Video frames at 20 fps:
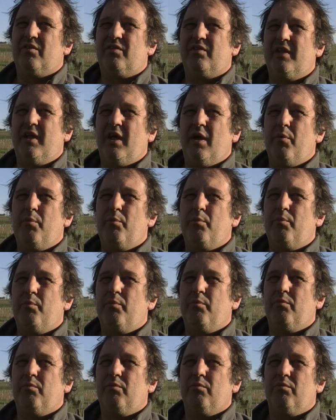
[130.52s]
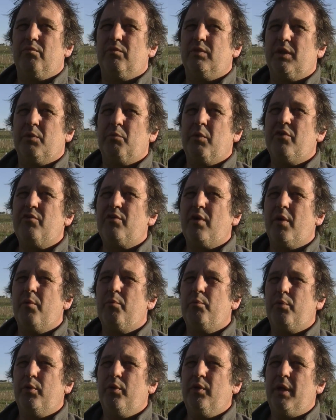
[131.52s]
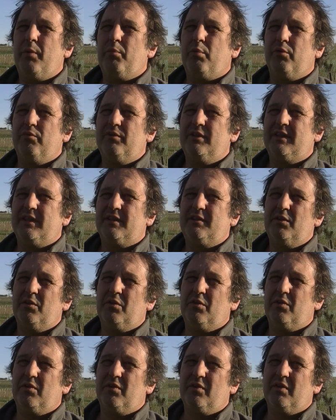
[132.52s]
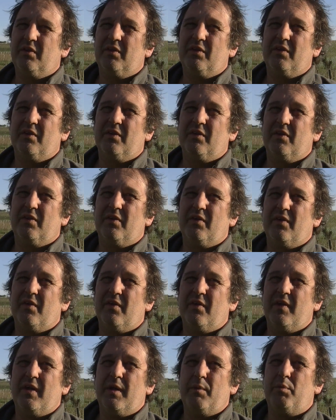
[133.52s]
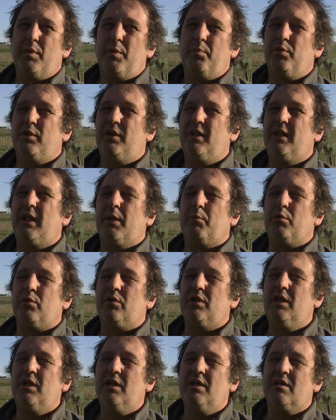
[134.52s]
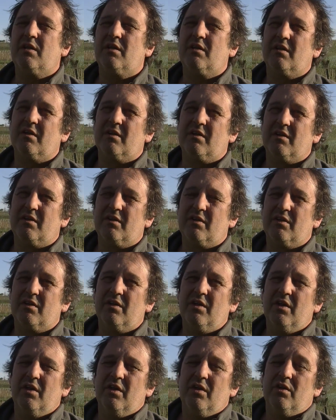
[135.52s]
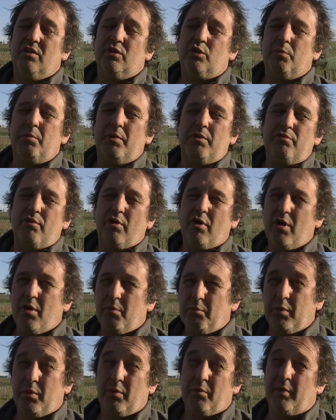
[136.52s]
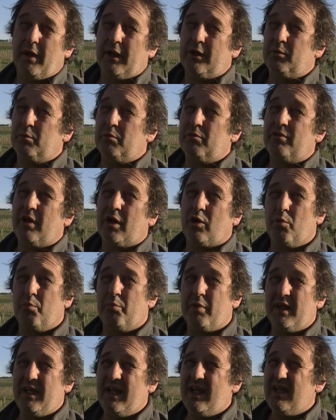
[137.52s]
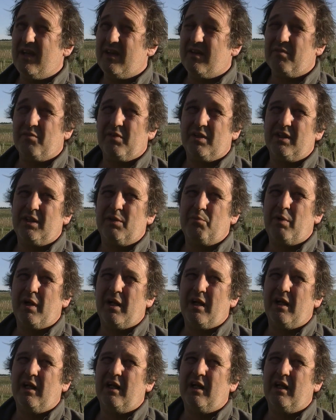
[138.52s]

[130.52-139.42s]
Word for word: un, chez moi, c'est un peu une improvisation. Euh, et puis petit à petit, je m'y forme, bah, je me fais accompagner. Hein. moi, j'ai pas